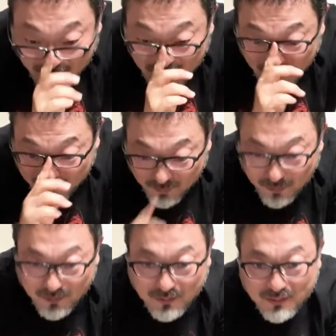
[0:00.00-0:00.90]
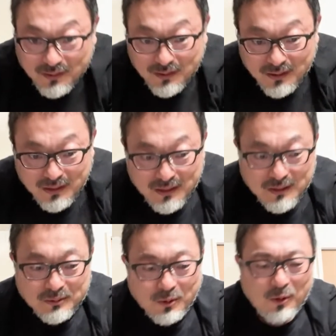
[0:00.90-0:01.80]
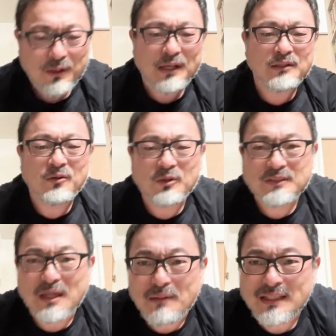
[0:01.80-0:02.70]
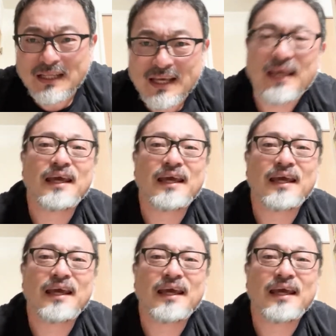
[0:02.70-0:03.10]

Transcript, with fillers: あのローレン・オーツがまたね、